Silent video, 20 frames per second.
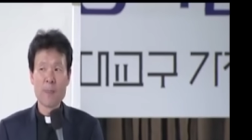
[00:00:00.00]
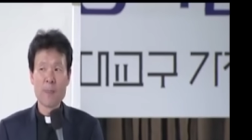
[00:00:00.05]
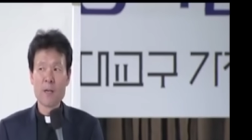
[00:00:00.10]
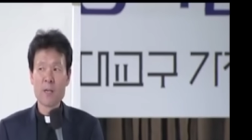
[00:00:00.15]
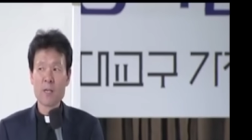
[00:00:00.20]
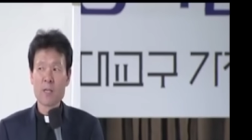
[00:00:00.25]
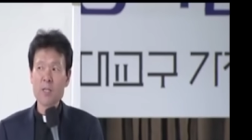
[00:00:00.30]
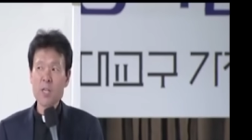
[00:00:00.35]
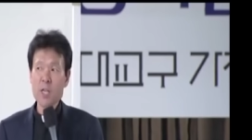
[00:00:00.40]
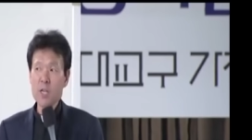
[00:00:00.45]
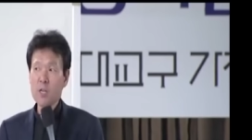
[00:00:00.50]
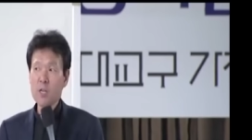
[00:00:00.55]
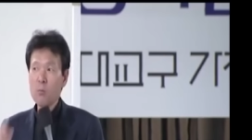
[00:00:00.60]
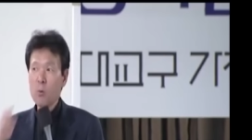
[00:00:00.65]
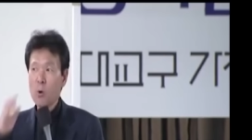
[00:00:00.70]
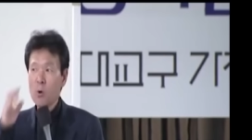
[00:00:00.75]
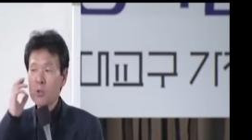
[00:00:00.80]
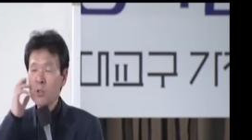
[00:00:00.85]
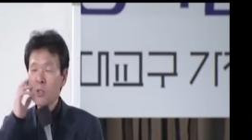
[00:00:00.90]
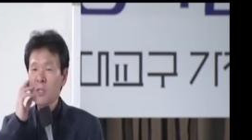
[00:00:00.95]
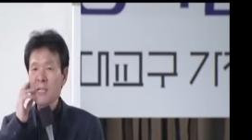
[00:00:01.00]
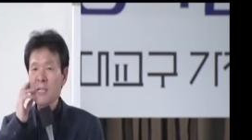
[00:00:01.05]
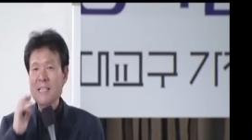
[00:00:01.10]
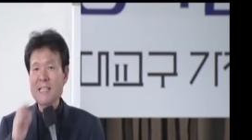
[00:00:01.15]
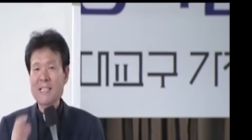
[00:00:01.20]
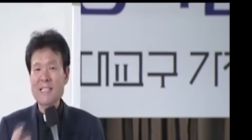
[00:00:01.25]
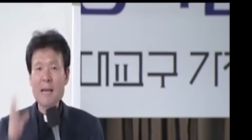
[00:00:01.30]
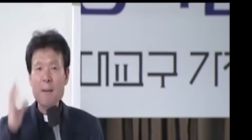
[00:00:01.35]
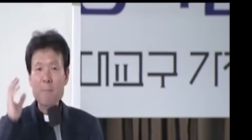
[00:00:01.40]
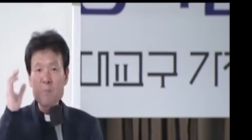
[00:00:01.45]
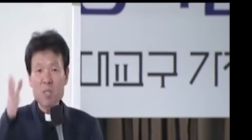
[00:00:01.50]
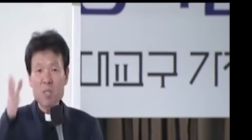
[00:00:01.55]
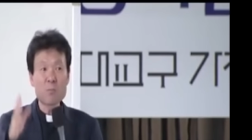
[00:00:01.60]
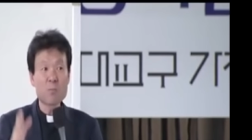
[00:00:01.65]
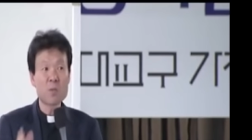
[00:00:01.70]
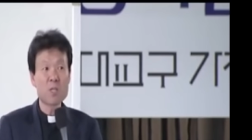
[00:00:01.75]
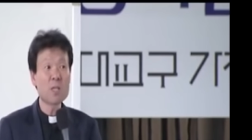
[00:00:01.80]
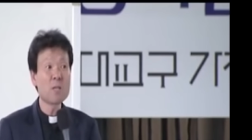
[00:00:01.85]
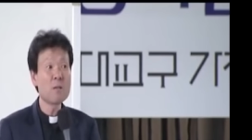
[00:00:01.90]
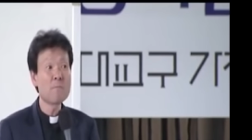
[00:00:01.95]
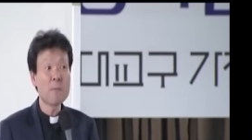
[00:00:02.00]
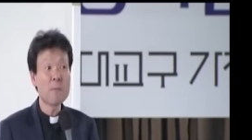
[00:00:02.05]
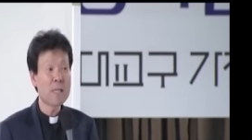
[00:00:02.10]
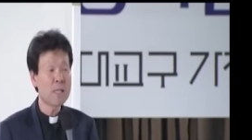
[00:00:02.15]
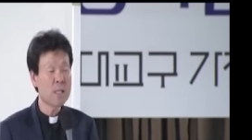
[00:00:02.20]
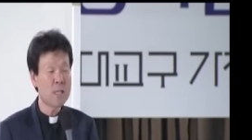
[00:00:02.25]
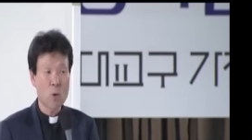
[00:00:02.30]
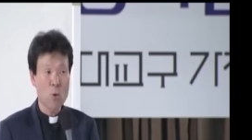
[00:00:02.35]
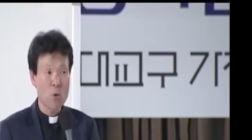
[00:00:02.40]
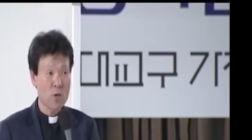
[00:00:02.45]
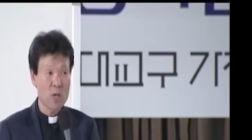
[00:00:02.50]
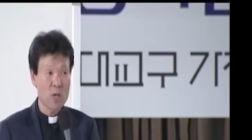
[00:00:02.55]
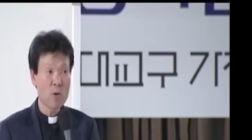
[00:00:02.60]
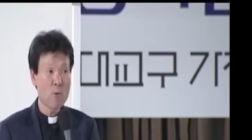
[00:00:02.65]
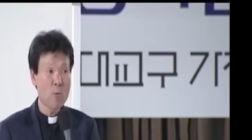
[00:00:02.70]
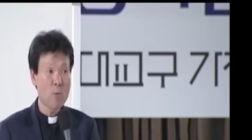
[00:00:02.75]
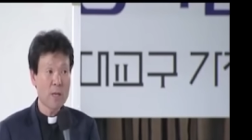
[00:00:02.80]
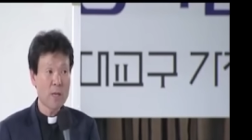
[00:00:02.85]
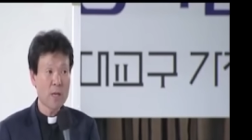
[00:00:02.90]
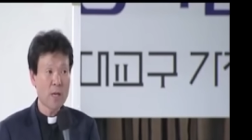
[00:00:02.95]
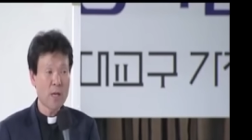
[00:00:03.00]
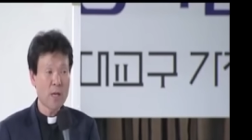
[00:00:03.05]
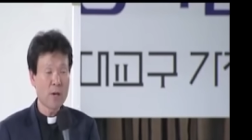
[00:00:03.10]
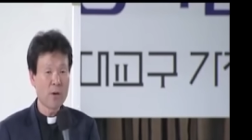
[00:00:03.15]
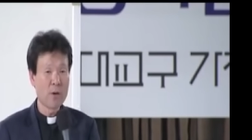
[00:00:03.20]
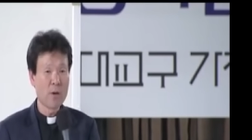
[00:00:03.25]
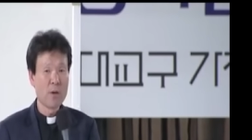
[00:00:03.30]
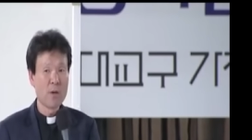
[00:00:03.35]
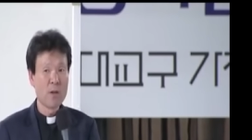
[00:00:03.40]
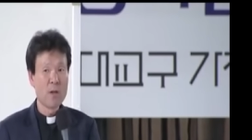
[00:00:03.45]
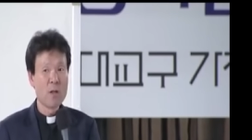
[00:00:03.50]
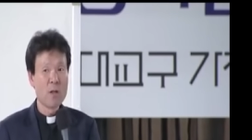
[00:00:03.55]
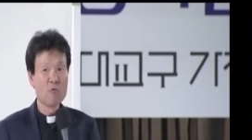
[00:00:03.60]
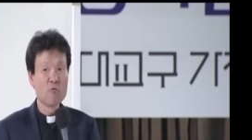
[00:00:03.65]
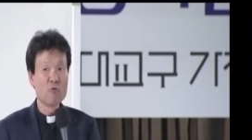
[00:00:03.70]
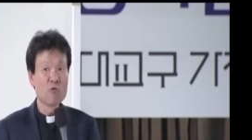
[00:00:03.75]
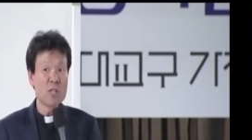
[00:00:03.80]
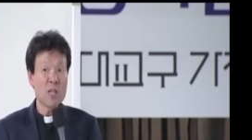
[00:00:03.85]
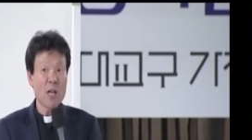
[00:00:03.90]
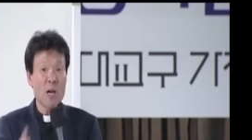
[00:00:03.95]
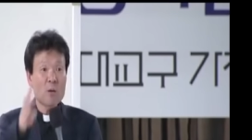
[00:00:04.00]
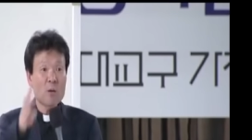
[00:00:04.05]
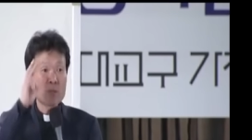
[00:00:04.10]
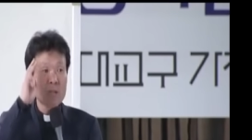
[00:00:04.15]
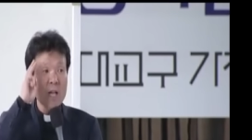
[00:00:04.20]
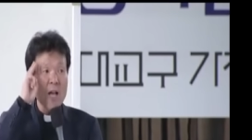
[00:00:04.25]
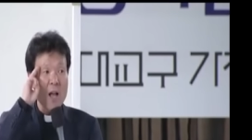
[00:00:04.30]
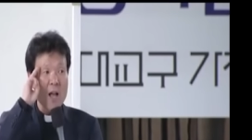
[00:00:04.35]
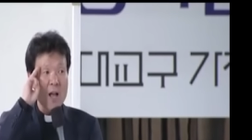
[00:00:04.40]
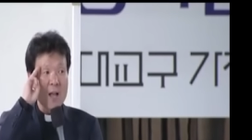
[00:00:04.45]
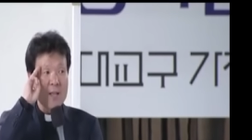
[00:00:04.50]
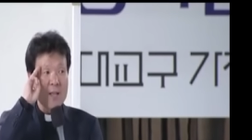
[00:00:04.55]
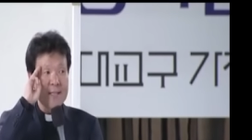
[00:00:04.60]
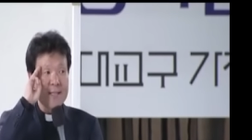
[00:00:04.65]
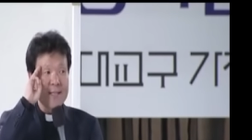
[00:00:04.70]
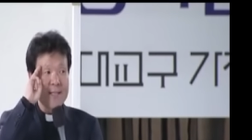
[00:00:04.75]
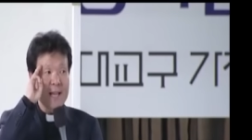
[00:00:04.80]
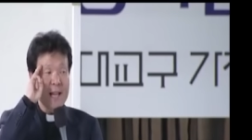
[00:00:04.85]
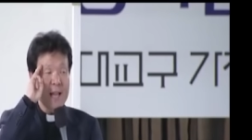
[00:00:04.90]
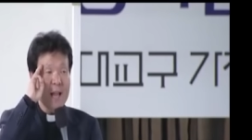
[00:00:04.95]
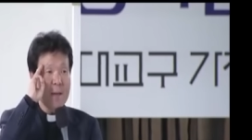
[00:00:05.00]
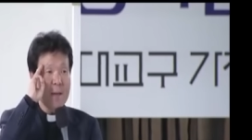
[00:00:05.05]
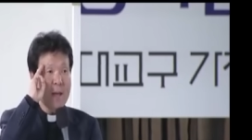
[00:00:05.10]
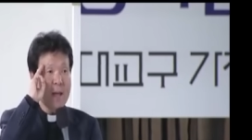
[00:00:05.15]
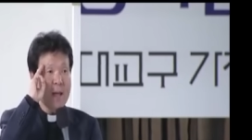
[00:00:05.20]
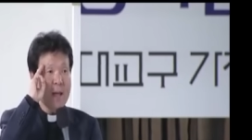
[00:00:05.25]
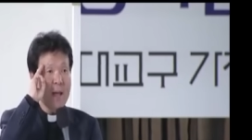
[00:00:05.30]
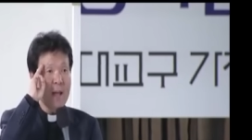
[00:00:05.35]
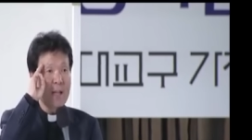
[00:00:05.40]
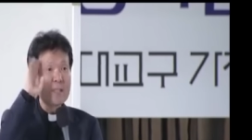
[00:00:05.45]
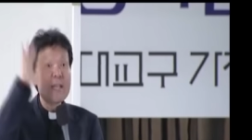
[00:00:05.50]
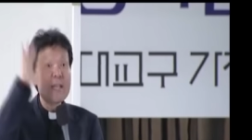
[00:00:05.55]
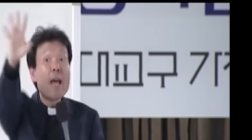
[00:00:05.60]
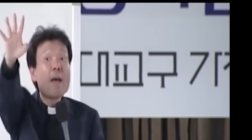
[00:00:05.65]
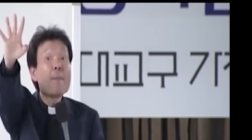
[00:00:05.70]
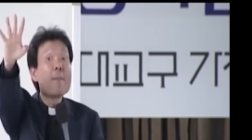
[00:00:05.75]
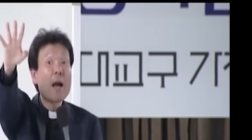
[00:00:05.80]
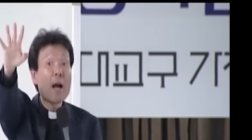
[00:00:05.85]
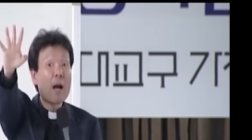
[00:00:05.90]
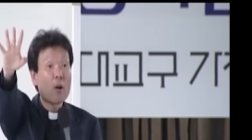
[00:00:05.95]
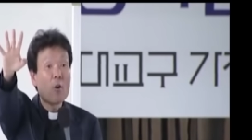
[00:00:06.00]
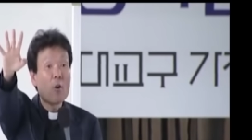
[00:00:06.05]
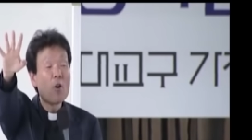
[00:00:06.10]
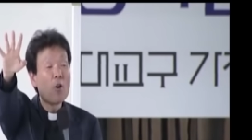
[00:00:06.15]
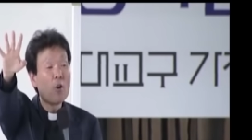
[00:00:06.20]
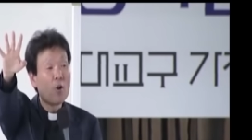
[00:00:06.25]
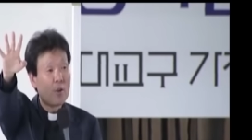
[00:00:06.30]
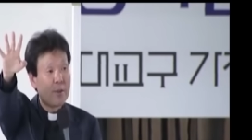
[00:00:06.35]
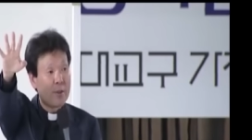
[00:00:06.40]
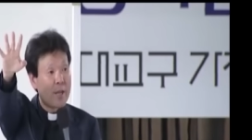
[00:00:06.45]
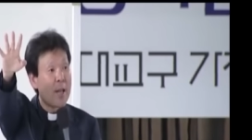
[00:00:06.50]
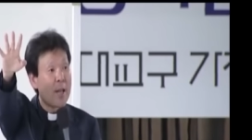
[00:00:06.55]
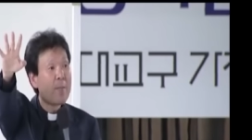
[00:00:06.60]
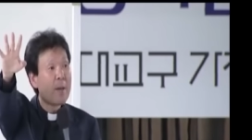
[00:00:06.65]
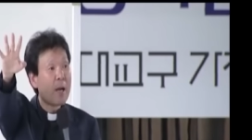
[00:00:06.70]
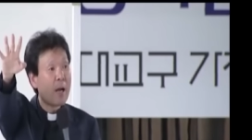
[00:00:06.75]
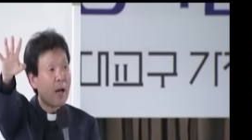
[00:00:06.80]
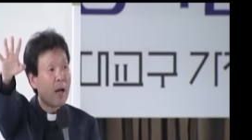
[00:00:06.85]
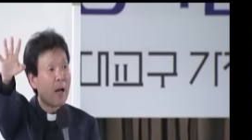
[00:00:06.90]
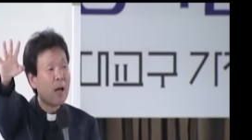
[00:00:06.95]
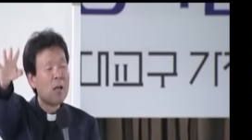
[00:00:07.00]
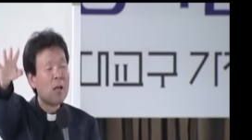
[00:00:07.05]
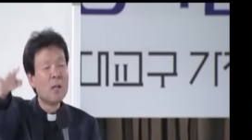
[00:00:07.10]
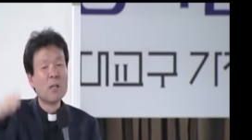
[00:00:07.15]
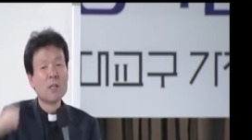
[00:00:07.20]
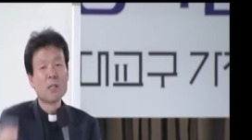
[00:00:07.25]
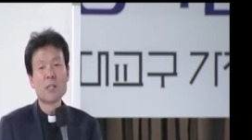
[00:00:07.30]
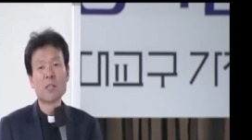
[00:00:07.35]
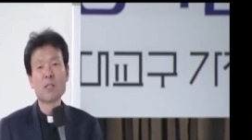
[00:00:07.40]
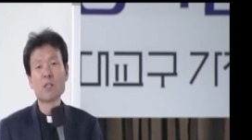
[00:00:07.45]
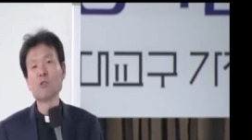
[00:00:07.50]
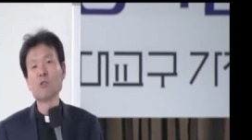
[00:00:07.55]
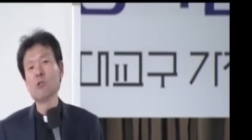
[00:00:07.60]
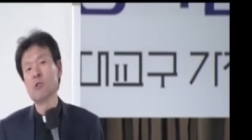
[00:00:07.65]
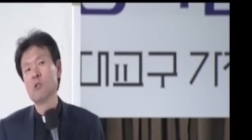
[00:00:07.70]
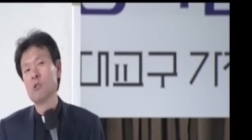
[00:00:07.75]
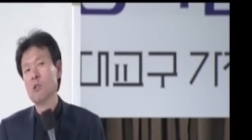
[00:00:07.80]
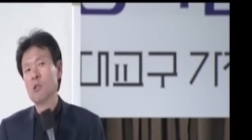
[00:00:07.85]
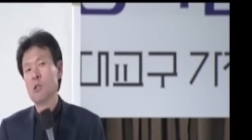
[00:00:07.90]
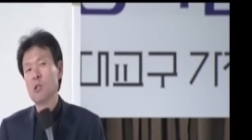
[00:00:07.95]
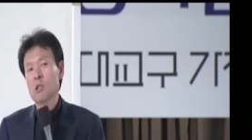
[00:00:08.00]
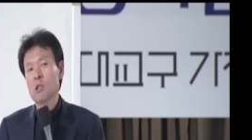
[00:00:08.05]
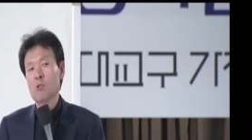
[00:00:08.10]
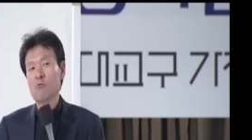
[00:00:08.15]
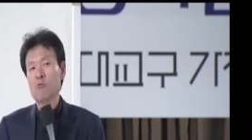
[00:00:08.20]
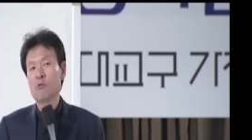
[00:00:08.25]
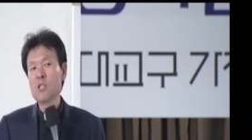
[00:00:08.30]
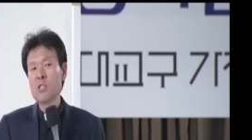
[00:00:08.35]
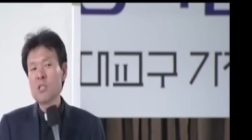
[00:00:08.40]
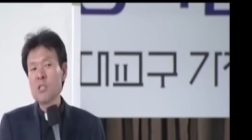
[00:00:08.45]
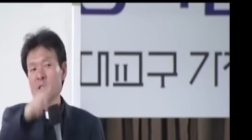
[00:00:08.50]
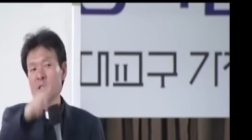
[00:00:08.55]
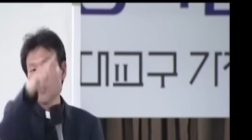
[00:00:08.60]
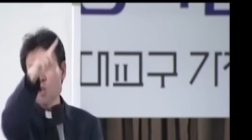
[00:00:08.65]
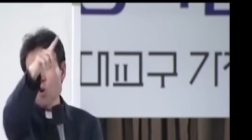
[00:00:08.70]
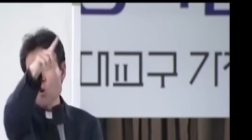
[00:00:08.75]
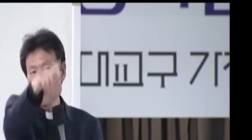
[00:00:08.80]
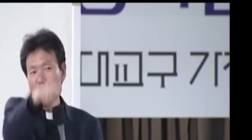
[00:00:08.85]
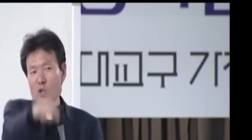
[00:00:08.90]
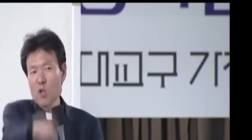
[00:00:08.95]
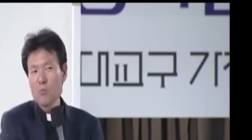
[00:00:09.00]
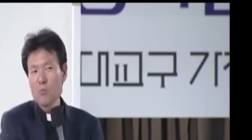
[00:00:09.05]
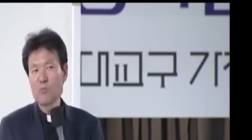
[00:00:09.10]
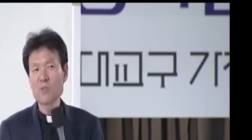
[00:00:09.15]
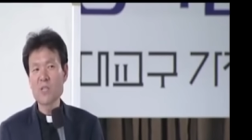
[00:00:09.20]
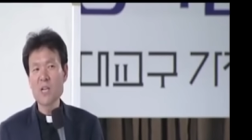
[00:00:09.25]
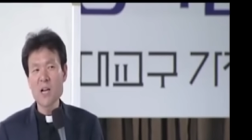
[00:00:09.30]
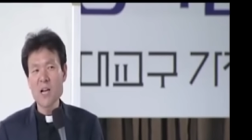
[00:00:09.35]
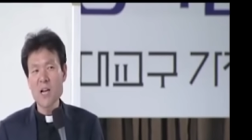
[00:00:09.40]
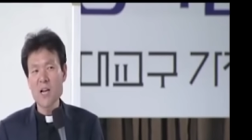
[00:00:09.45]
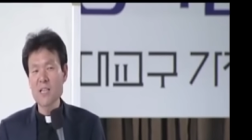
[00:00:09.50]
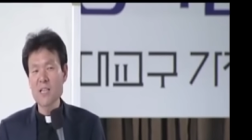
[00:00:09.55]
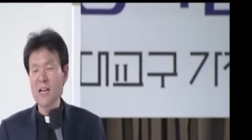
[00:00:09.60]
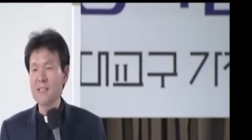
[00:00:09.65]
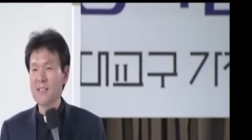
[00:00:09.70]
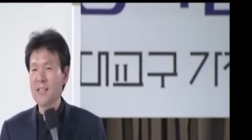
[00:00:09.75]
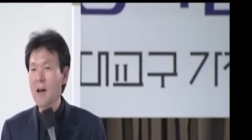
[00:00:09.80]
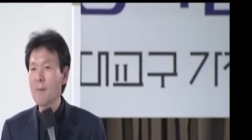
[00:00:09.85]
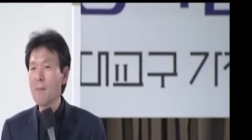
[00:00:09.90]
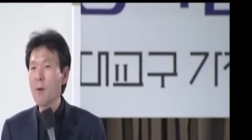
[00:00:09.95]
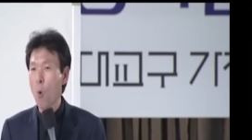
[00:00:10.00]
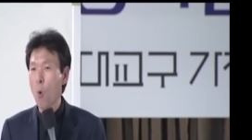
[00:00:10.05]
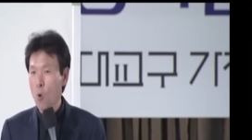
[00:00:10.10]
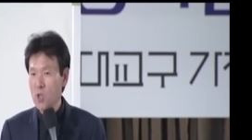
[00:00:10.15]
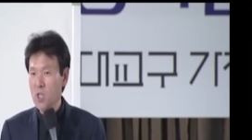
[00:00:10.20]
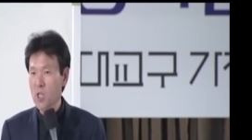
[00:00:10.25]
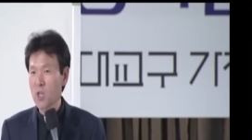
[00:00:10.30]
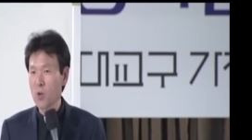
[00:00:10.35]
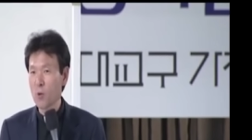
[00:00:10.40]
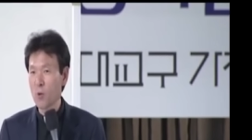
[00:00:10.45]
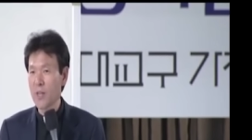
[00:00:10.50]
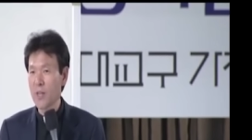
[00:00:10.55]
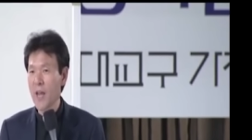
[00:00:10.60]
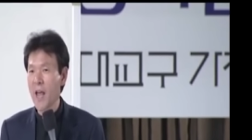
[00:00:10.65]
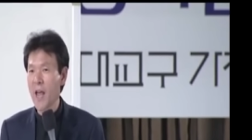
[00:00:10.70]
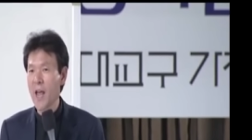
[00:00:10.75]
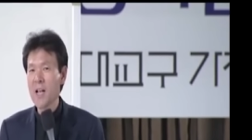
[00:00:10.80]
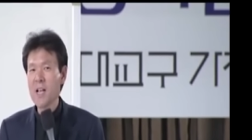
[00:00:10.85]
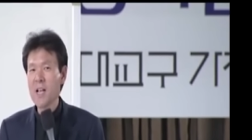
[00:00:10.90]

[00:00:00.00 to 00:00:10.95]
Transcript: 근데 일본은 37만 제곱킬로미터예요. 우리나라보다 3배, 4배가 커요. 4배가. 그리고 우리는 서울서 부산까지 한 450km인데